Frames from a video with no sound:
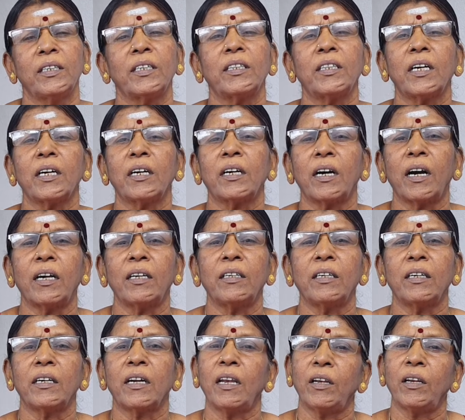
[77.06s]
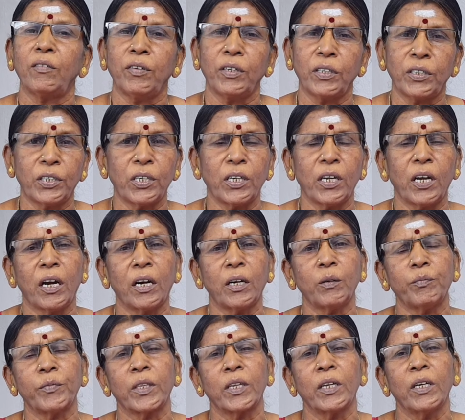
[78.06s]
எடுத்த காரியங்கள்
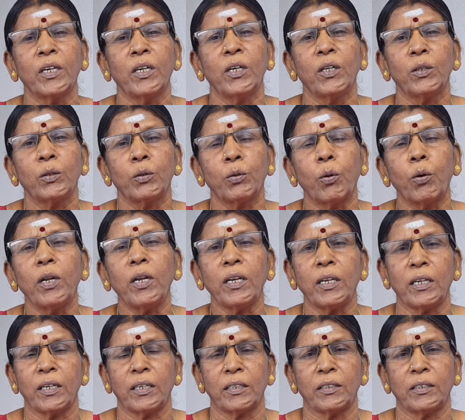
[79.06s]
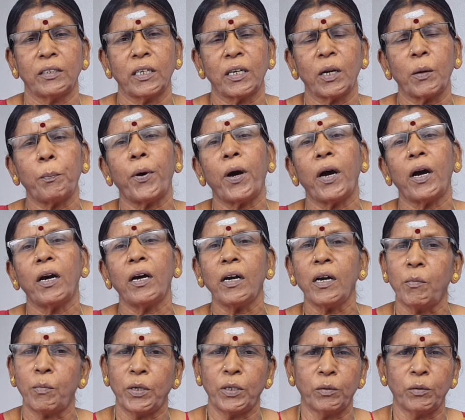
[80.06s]
வெற்றியாகும் தொழில் சிறப்பாக
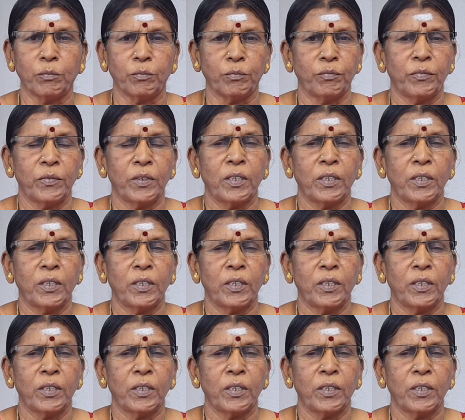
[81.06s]
அமையும்